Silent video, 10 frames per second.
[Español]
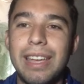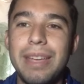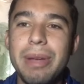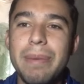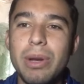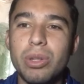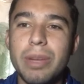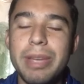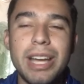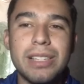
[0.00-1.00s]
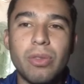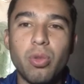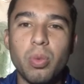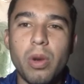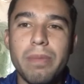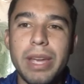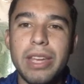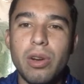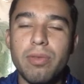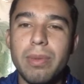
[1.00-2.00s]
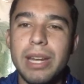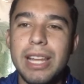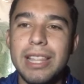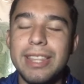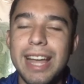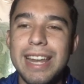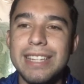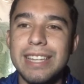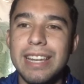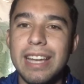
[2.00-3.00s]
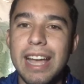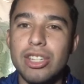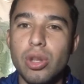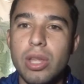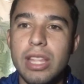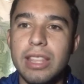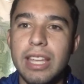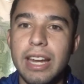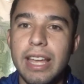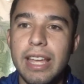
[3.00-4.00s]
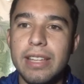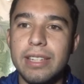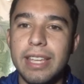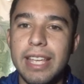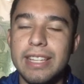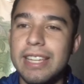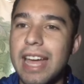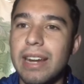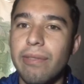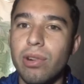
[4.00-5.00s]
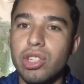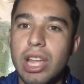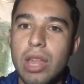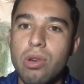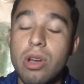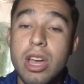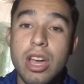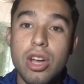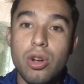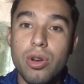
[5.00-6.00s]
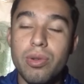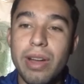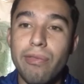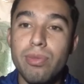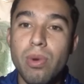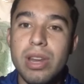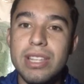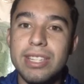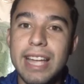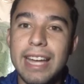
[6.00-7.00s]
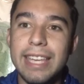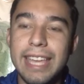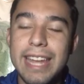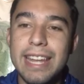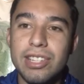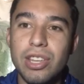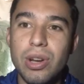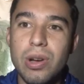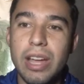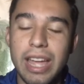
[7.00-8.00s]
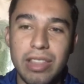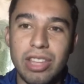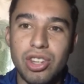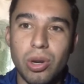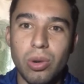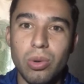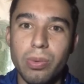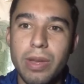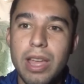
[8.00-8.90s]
Y bien amigos, amigas de Fútbol México Femenil, tal es el caso de Tigres, quien se ha reforzado con una futbolista quien nació en dicho club.